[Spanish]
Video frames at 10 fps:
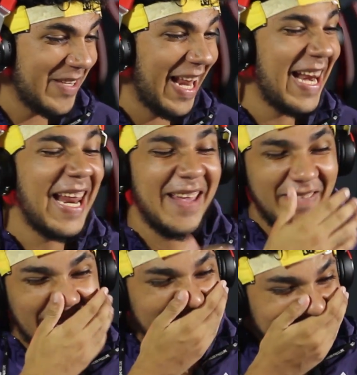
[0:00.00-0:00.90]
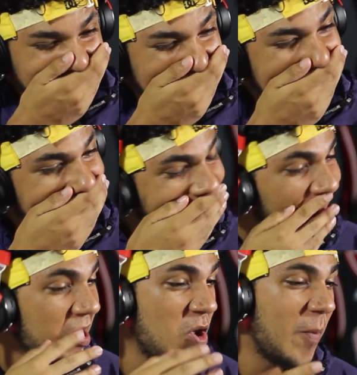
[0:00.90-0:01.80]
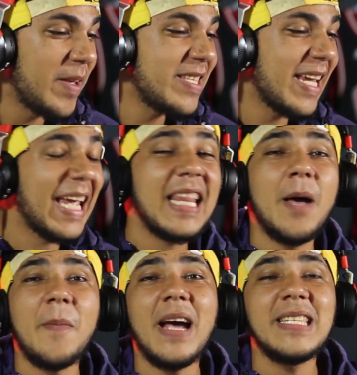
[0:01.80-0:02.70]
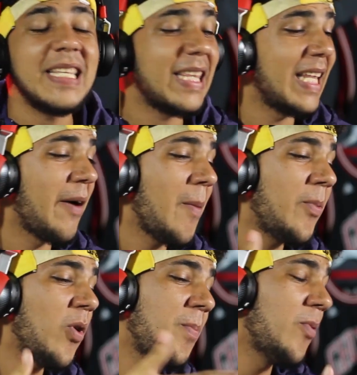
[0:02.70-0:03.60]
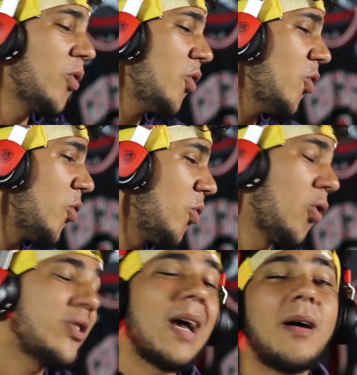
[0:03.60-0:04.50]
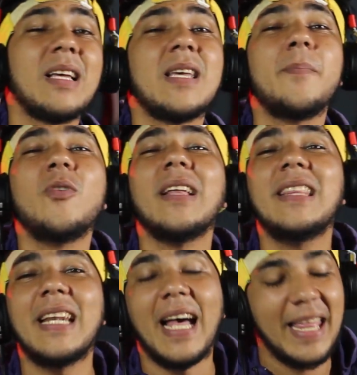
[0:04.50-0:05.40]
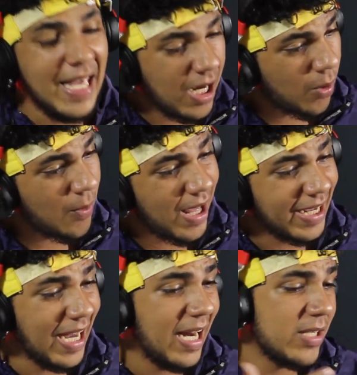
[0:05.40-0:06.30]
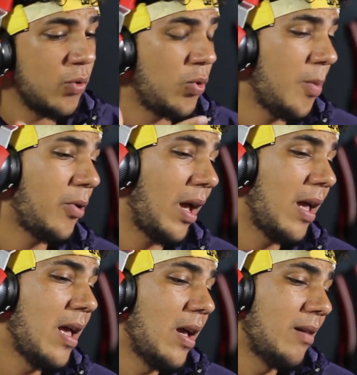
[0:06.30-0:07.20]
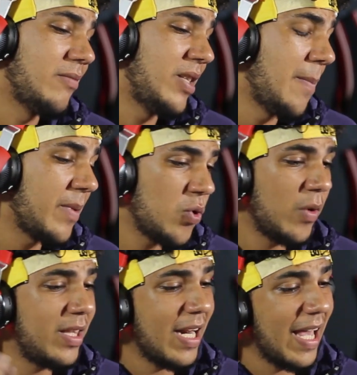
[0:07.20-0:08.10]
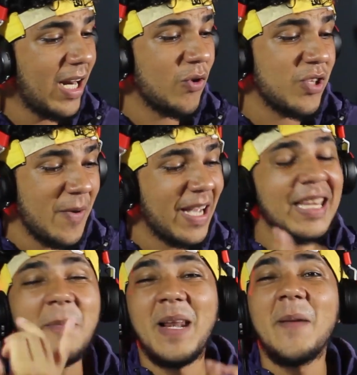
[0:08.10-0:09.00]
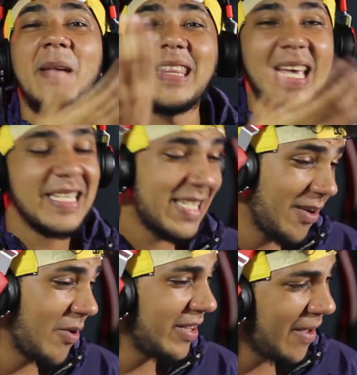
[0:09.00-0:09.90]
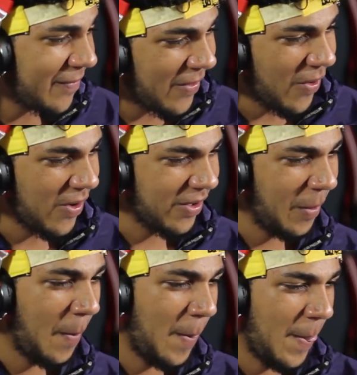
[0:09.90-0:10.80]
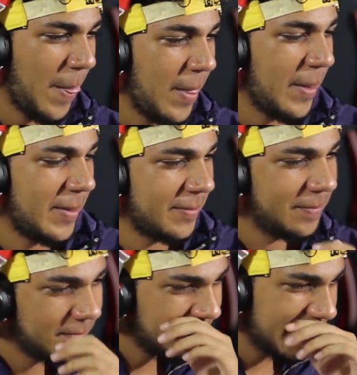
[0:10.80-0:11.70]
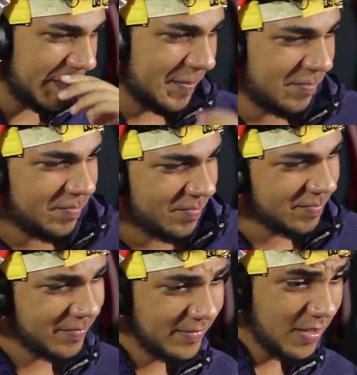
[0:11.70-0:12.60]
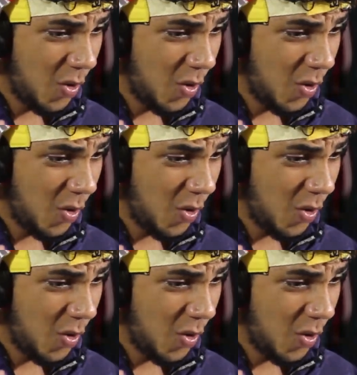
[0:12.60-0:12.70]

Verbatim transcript: o sea, le mete, ¿verdad? Que yo pensé que nada más se tiraba puro, puro, o sea, hacía puras tiraderas como las que él la subió porque siempre sube tiraderas. no sabía que también le metía así con este flow. ¿no? De gratis sabiendo que yo soy tu mami,